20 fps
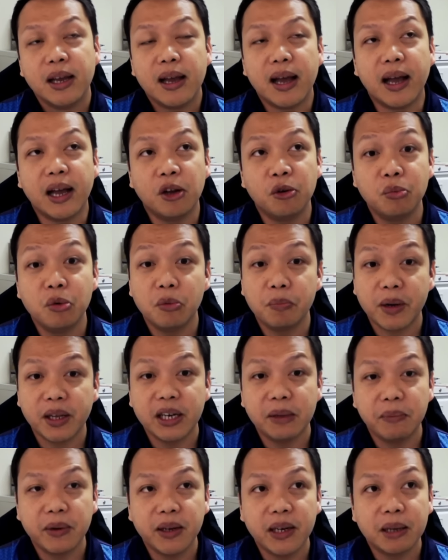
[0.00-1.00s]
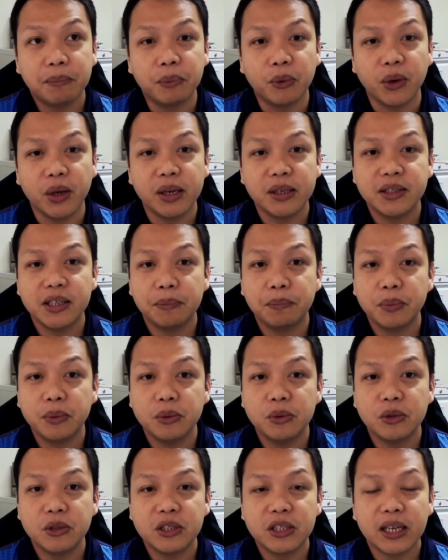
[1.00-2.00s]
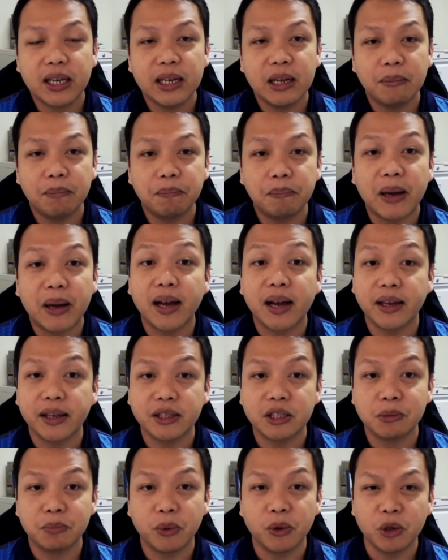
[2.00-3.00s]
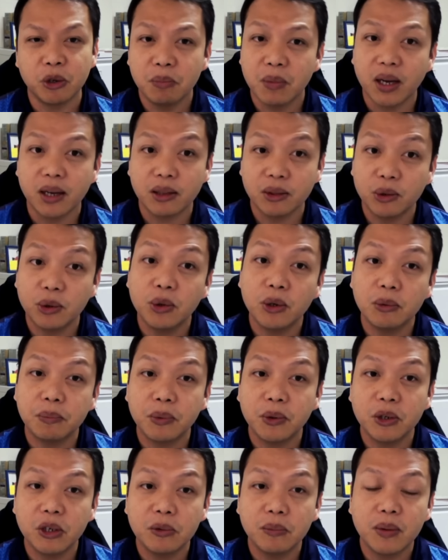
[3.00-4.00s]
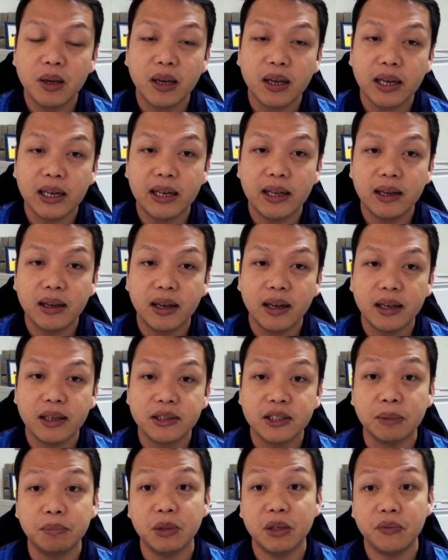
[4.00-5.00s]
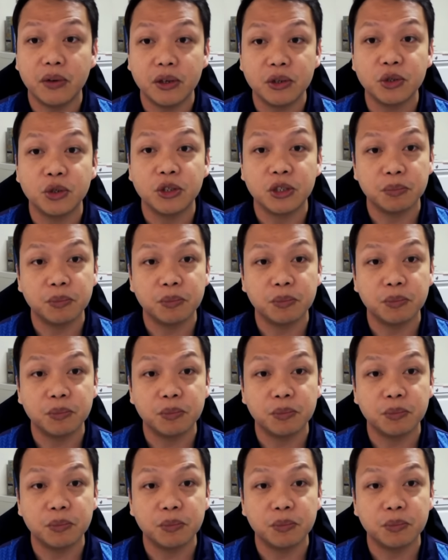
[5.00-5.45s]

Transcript: Uh, humupa naman na po, except po dun sa ilang pockets po, yung mga dulo po ng mga ilang uh, subdivisions